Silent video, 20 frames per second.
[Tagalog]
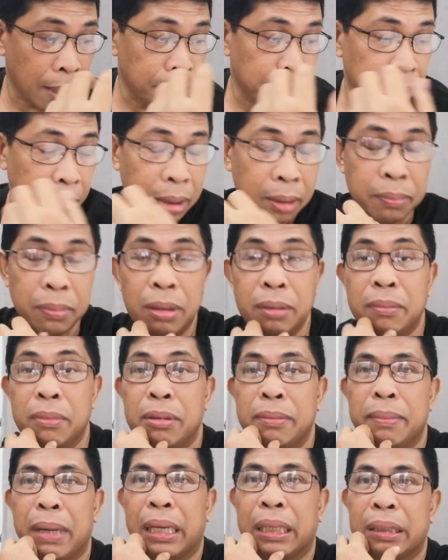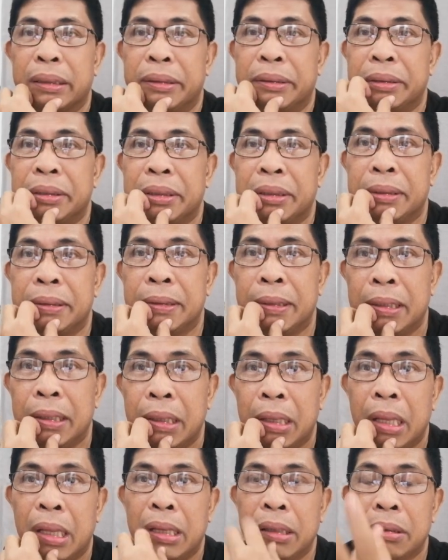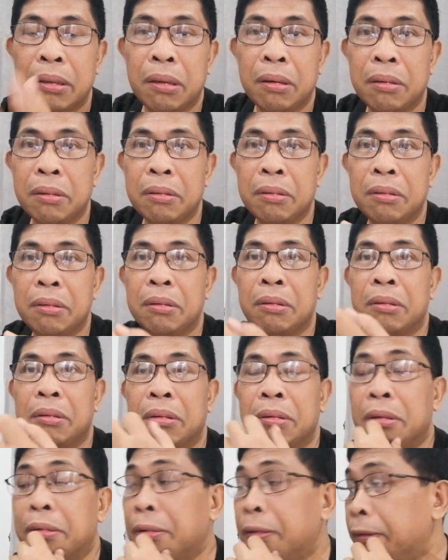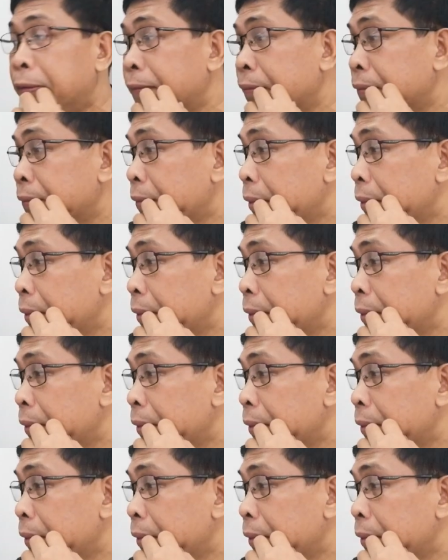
kampo ni Bongbong Marcos through